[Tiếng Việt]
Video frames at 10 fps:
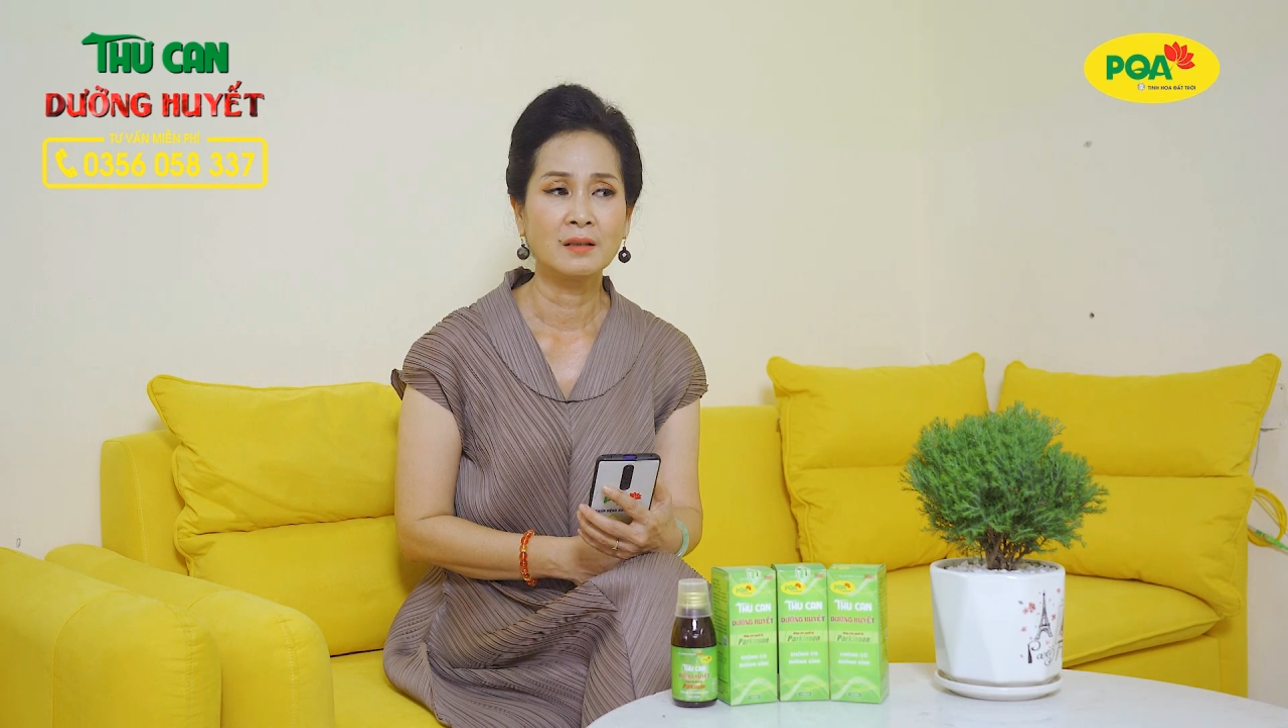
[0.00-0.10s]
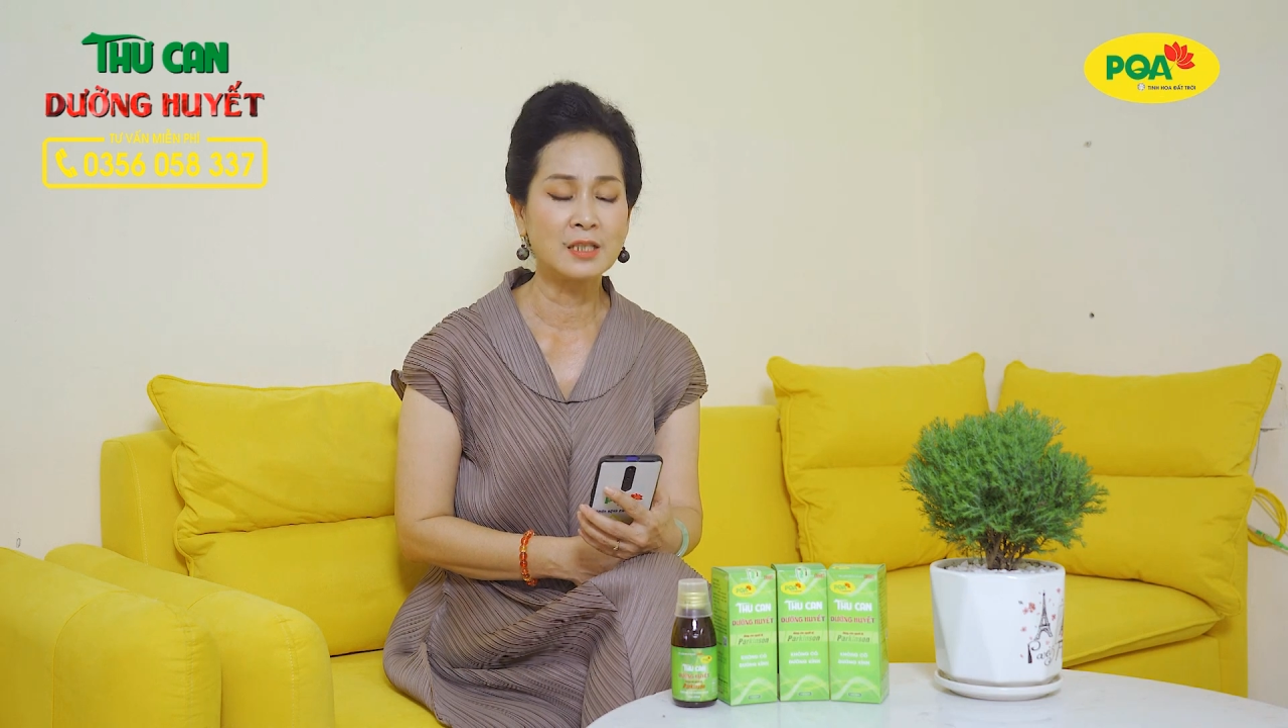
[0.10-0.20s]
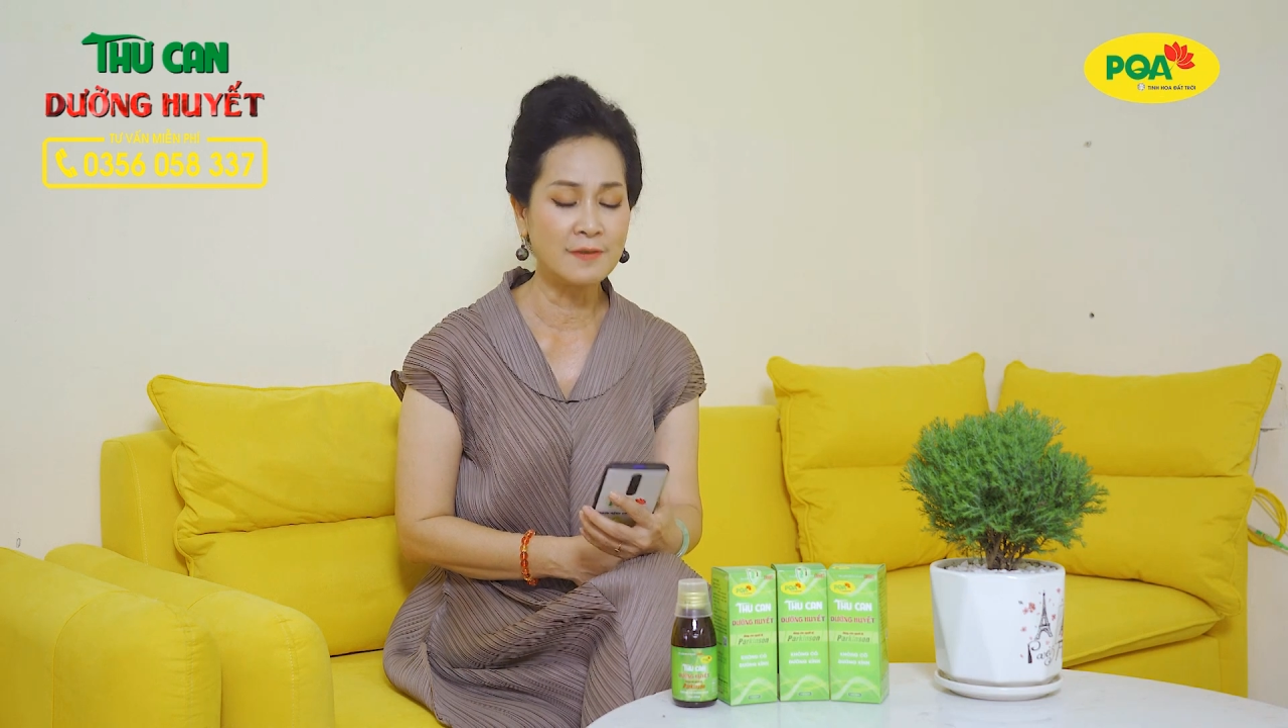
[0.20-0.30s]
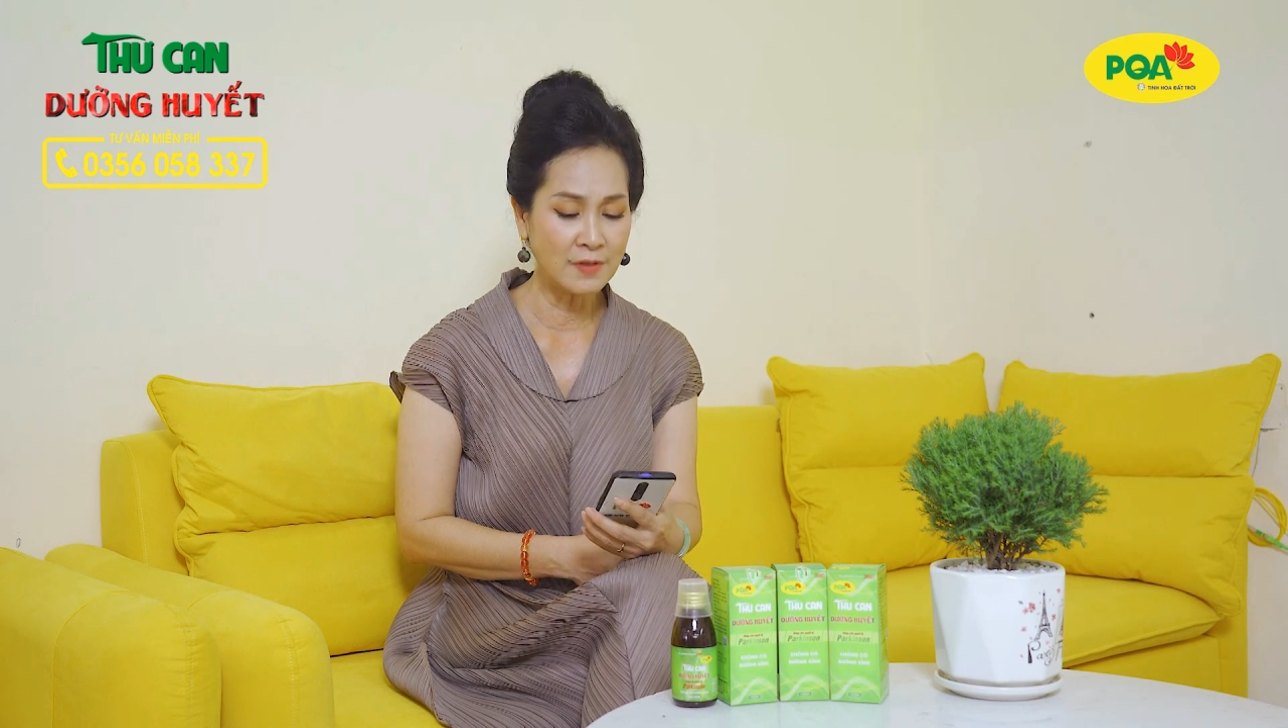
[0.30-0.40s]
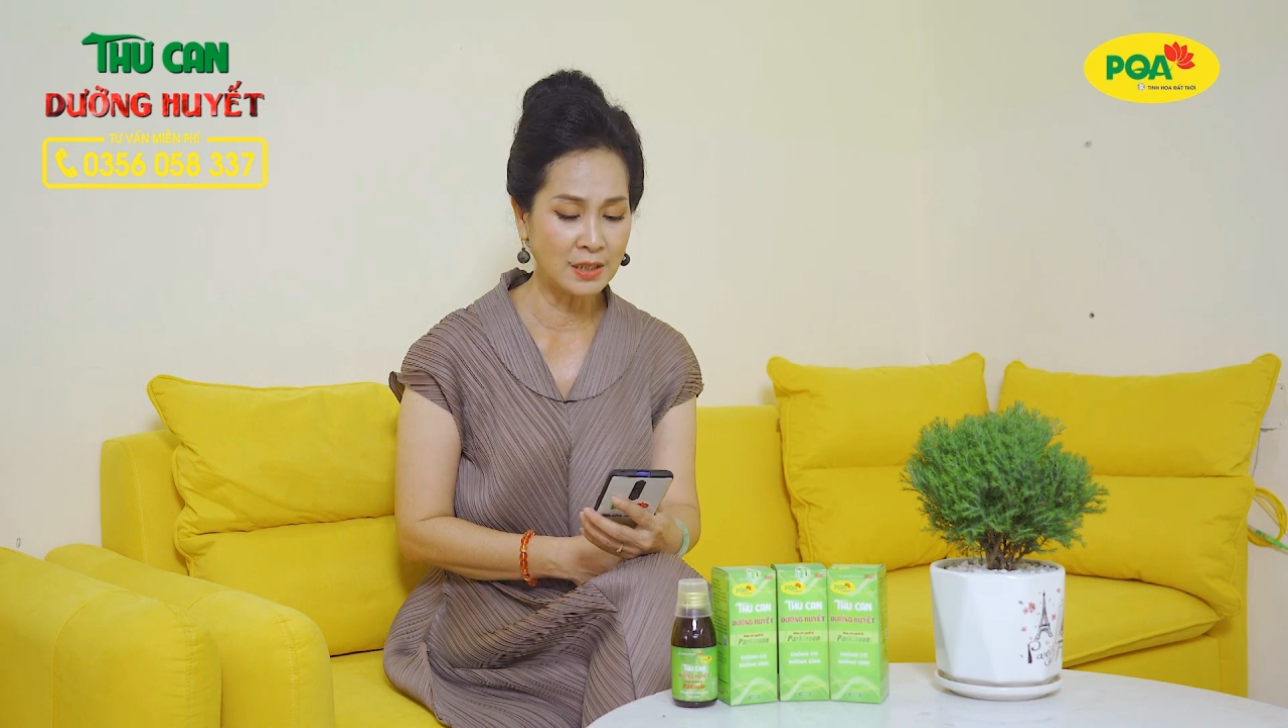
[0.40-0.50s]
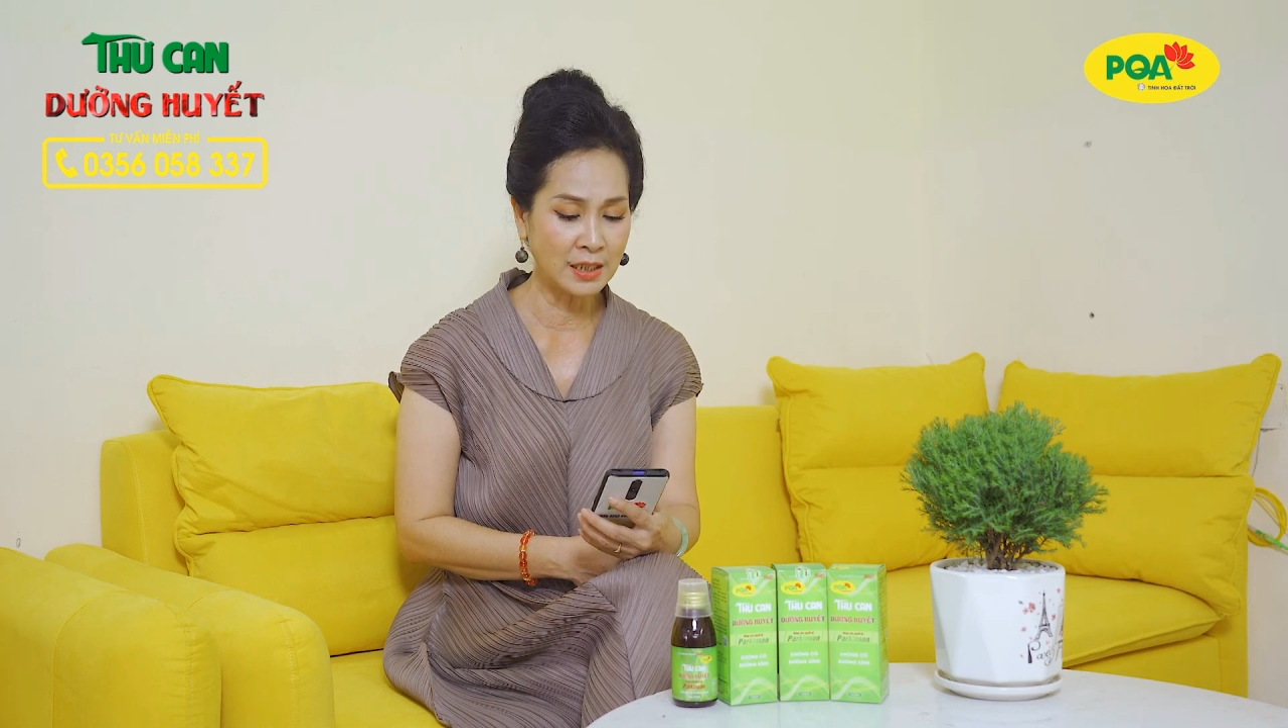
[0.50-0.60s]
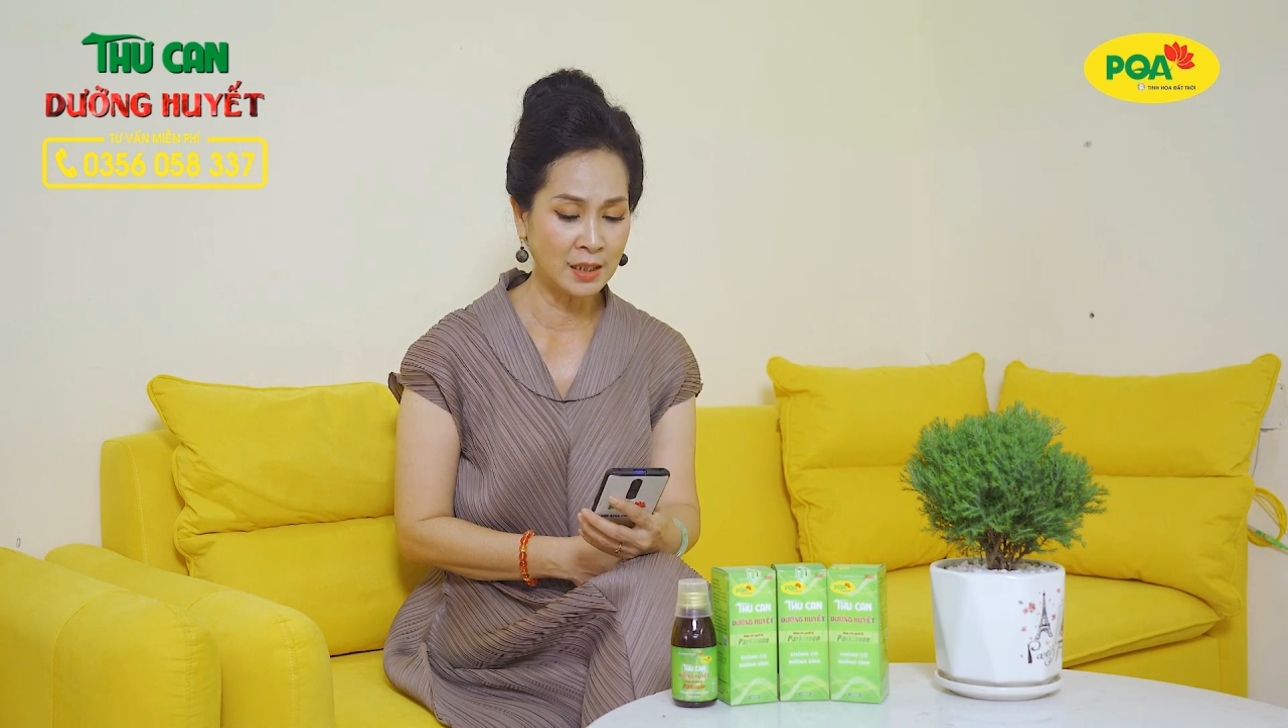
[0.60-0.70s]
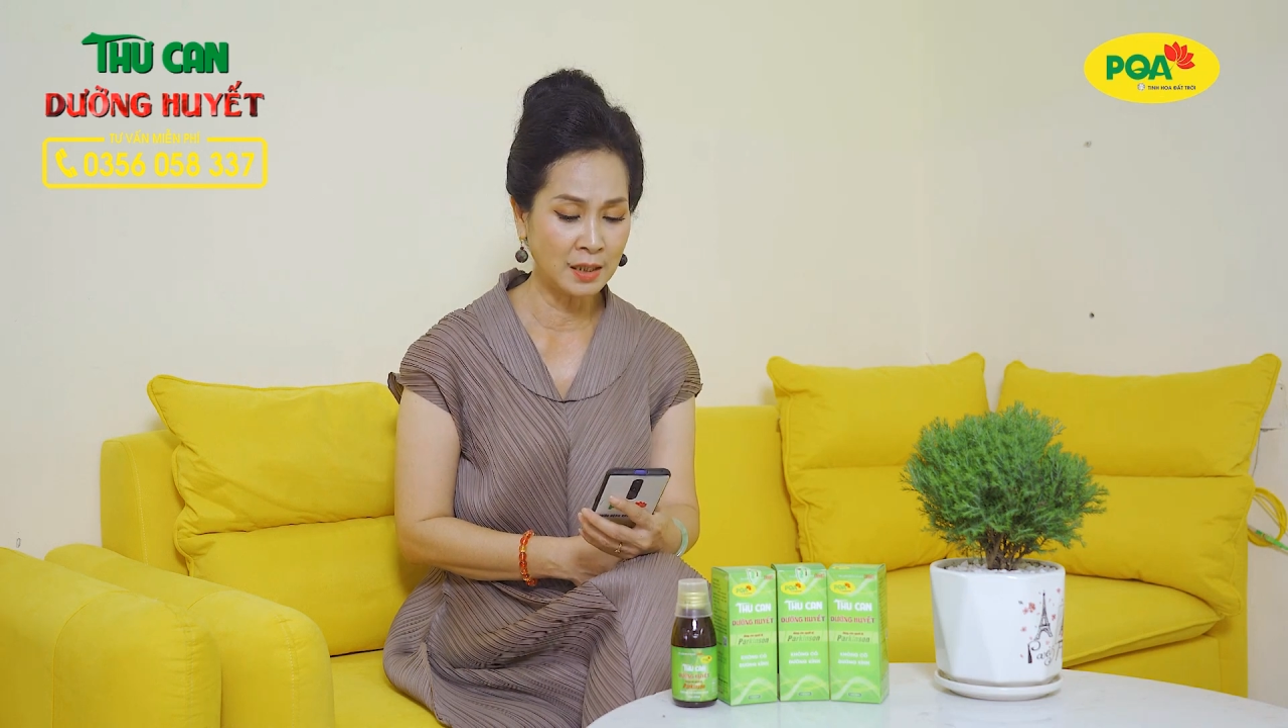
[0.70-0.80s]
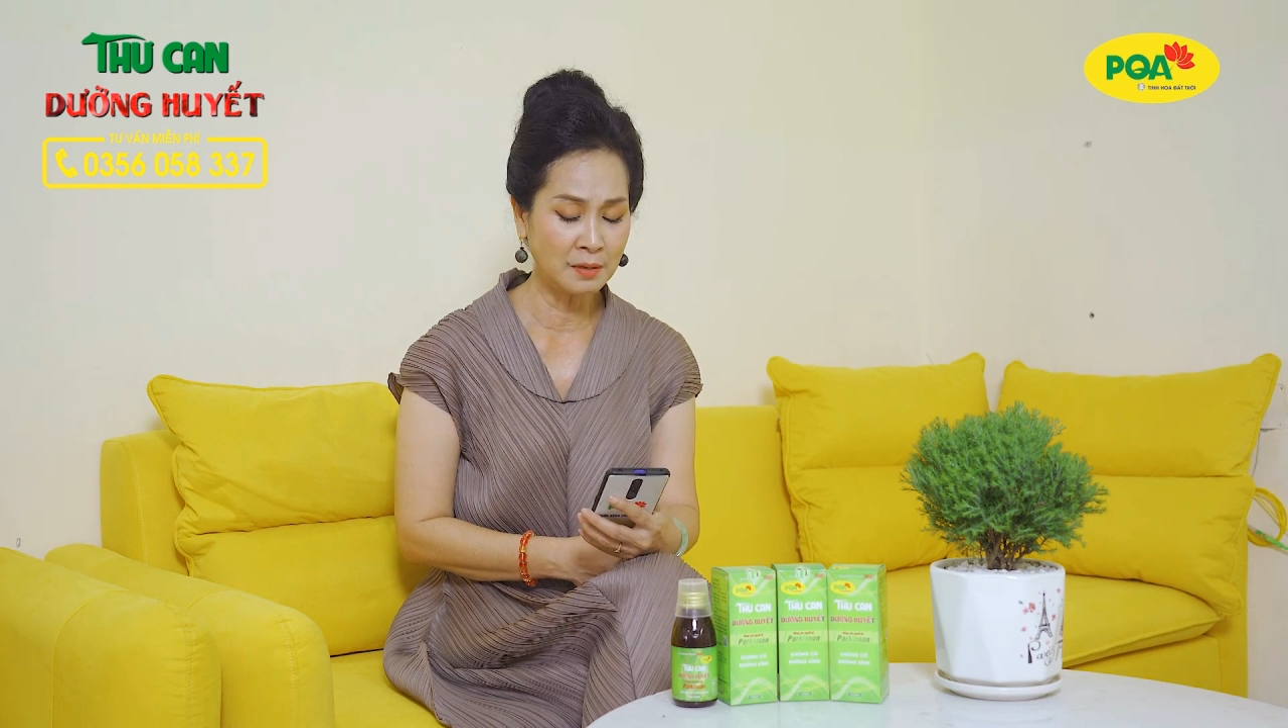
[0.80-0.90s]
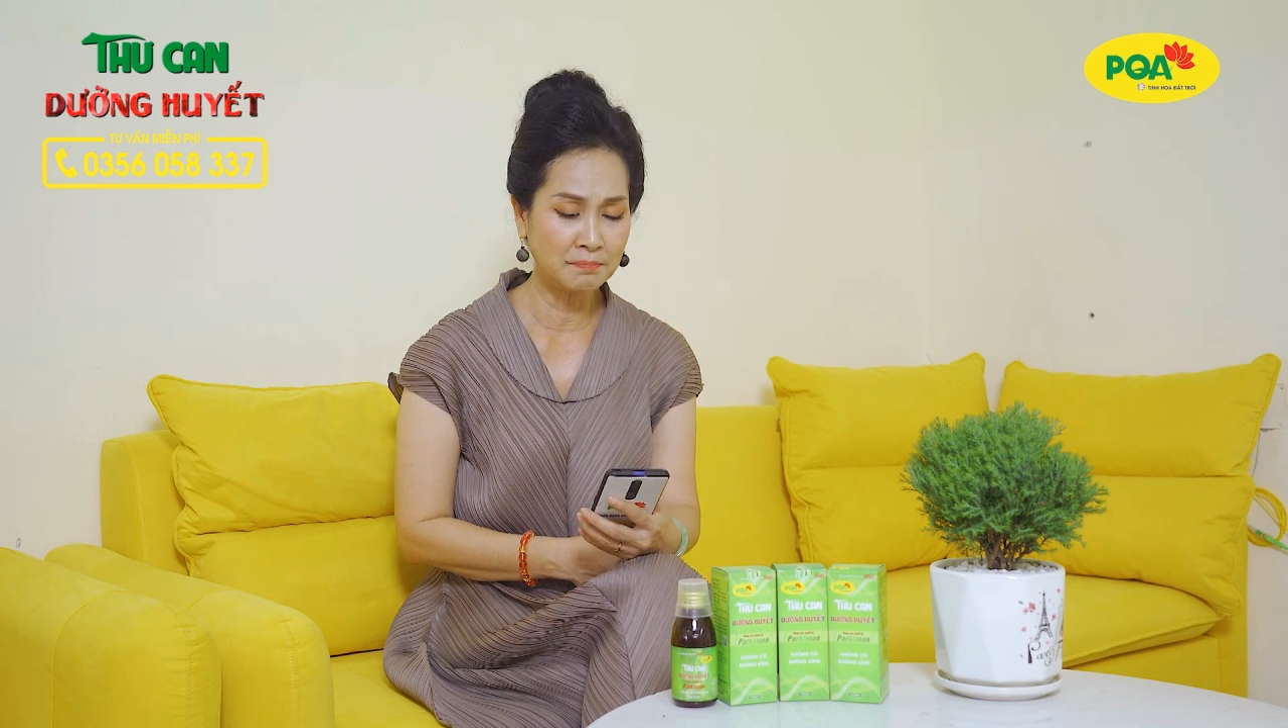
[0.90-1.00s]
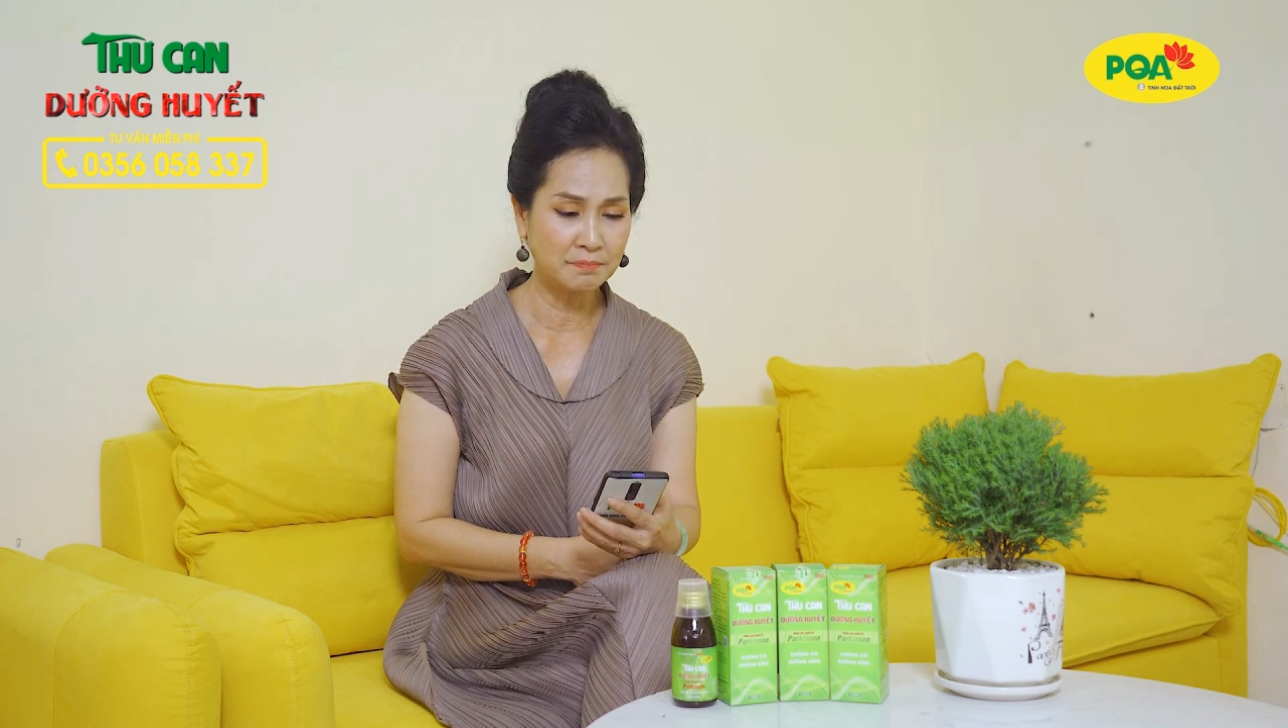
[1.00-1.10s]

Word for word: Chính vì thế,